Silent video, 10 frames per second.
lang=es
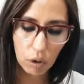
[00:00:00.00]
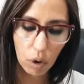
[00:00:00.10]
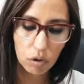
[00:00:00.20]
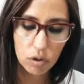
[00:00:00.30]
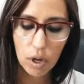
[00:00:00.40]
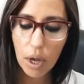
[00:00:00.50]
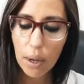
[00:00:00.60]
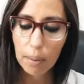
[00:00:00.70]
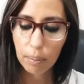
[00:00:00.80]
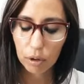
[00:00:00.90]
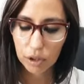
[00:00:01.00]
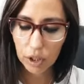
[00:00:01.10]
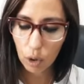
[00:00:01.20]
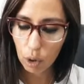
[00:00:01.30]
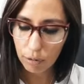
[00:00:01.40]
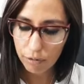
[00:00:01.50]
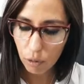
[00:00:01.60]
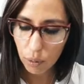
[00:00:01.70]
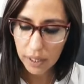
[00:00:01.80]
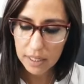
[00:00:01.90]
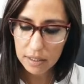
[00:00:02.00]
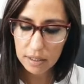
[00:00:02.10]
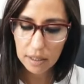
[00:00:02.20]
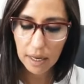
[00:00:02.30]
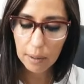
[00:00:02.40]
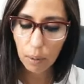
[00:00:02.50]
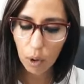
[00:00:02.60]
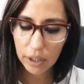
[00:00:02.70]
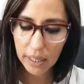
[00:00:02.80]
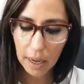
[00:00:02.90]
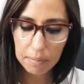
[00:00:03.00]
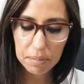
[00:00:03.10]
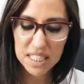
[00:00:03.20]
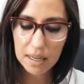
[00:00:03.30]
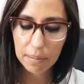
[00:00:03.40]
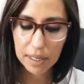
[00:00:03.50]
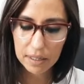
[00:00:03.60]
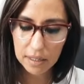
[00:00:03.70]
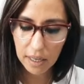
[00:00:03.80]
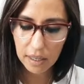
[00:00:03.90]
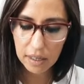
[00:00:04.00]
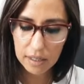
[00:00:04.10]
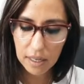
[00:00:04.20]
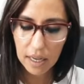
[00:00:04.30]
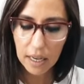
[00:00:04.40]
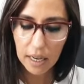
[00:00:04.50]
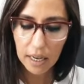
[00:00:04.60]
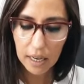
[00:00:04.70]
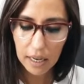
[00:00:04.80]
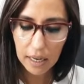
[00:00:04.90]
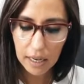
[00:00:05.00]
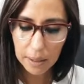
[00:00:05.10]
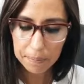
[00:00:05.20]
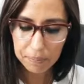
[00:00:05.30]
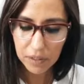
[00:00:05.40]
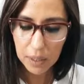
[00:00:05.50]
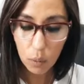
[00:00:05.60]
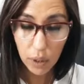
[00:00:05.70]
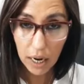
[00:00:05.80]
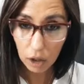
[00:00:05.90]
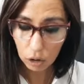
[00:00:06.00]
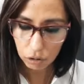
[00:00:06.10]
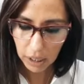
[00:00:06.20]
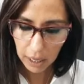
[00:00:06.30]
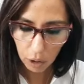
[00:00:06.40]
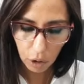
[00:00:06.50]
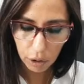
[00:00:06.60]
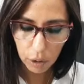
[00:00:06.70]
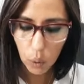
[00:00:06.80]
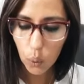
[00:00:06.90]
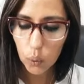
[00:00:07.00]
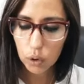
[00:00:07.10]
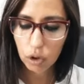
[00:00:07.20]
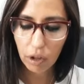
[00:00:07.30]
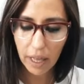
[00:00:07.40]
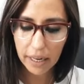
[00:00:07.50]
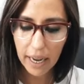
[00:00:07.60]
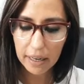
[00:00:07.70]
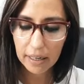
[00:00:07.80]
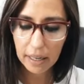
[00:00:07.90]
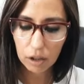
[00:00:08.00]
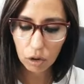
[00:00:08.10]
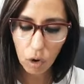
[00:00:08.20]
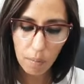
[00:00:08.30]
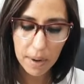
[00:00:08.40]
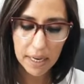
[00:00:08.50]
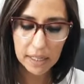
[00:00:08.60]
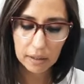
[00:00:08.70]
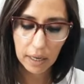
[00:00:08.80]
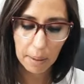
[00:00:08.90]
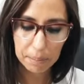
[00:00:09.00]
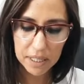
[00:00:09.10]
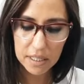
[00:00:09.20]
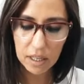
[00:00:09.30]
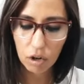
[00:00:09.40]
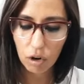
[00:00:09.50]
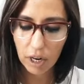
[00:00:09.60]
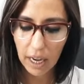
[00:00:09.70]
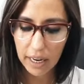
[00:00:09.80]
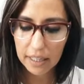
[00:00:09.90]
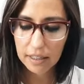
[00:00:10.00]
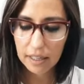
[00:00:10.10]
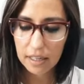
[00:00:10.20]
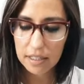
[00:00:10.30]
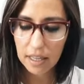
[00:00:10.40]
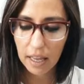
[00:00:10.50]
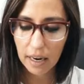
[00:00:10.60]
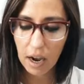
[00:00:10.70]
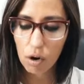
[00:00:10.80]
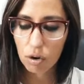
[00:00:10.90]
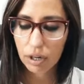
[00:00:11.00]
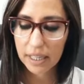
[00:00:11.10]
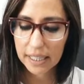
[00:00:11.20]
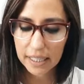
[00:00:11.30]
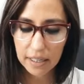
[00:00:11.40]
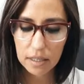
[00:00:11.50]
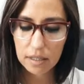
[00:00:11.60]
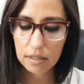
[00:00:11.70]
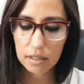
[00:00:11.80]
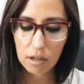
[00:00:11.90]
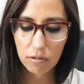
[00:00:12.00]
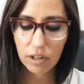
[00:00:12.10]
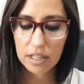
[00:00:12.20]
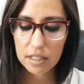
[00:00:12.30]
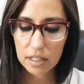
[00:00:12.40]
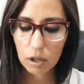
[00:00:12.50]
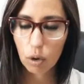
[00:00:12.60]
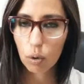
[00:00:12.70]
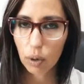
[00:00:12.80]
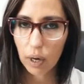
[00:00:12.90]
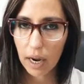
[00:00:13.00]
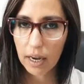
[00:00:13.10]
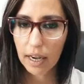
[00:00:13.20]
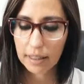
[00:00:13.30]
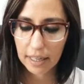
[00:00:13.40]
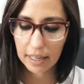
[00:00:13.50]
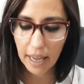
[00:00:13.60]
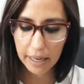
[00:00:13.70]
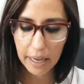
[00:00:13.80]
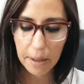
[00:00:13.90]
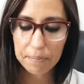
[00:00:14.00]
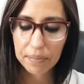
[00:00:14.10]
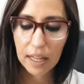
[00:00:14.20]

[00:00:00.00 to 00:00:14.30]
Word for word: 2, Potrero de los Funes, El Volcán, Villa Mercedes, eh, Tribunal Contralor, Justo de La Toma, El Trapiche, Concarán, Tirizarau, Quines, San Francisco, Luján, Candelaria,